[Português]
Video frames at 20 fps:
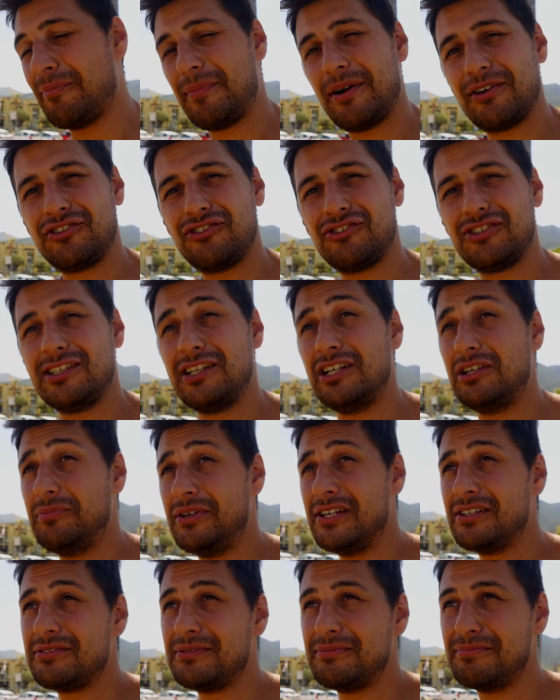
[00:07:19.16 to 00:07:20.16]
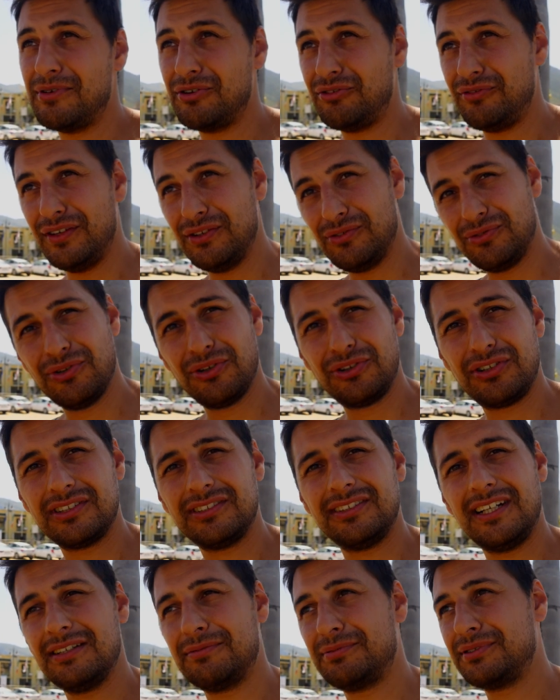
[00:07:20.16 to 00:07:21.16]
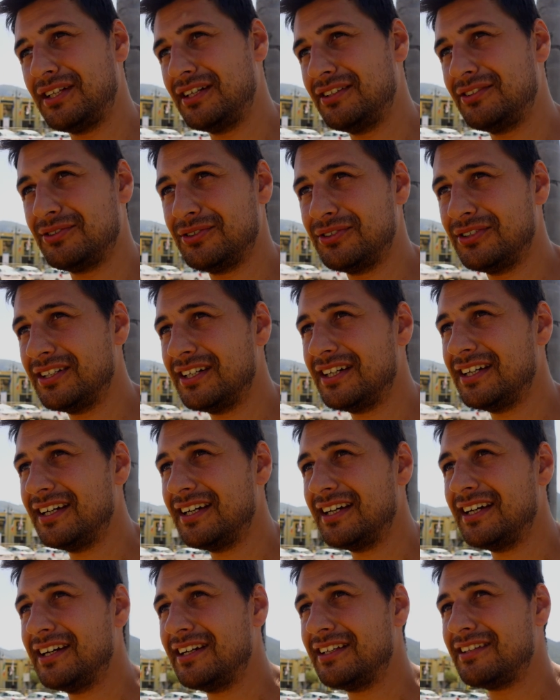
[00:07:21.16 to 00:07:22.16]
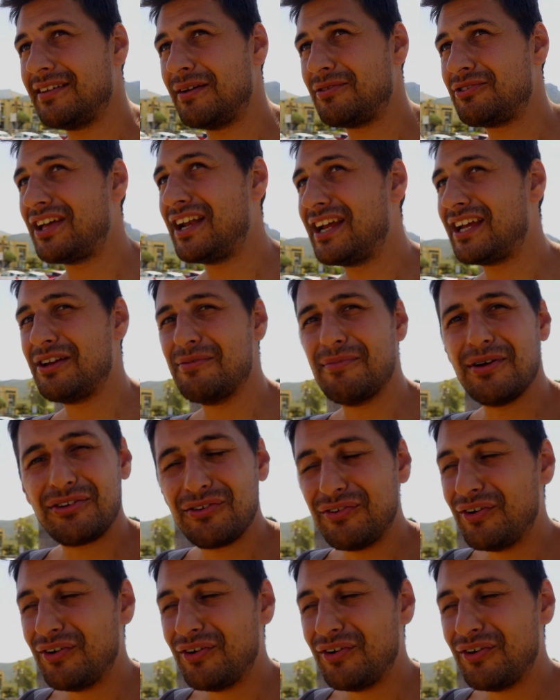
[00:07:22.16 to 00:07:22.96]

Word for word: ao parque de estacionamento, mas vindo do outro lado, portanto tivemos dar aqui umas